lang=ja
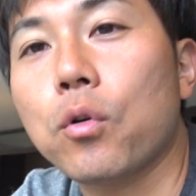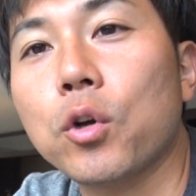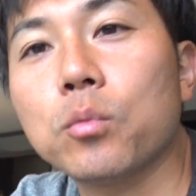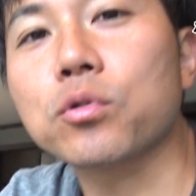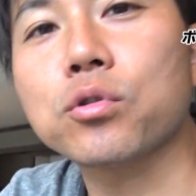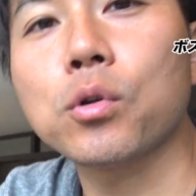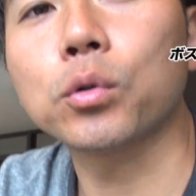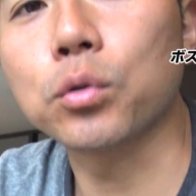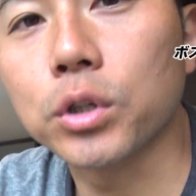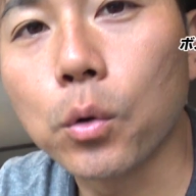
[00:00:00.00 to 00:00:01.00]
これ面白い
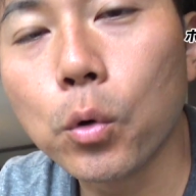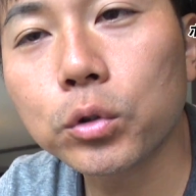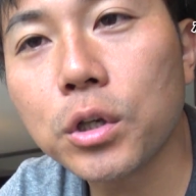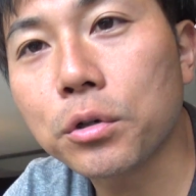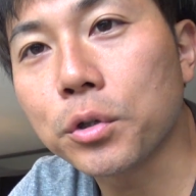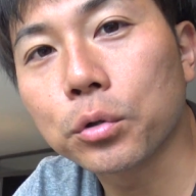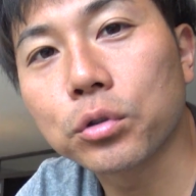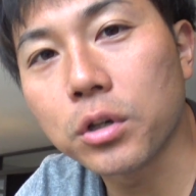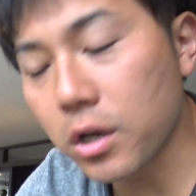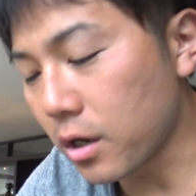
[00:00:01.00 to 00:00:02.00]
ことにホテルによっ
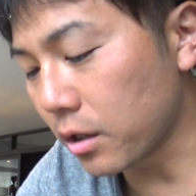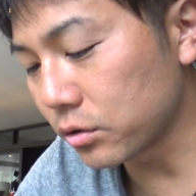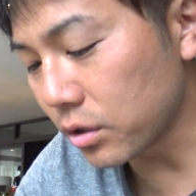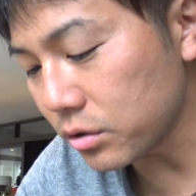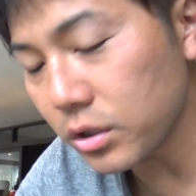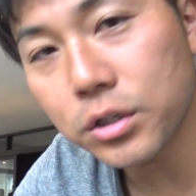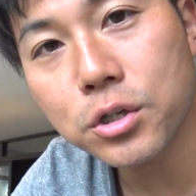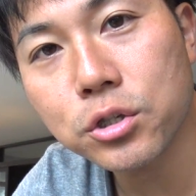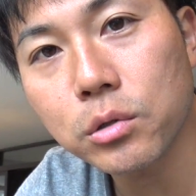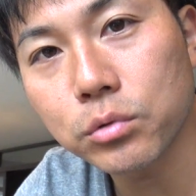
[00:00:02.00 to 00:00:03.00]
てね全然
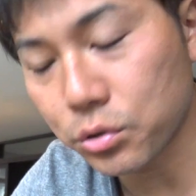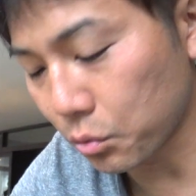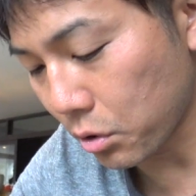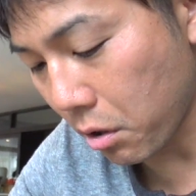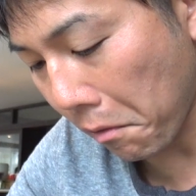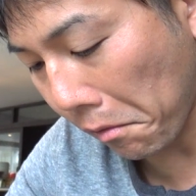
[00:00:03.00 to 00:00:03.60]
味違うんですよね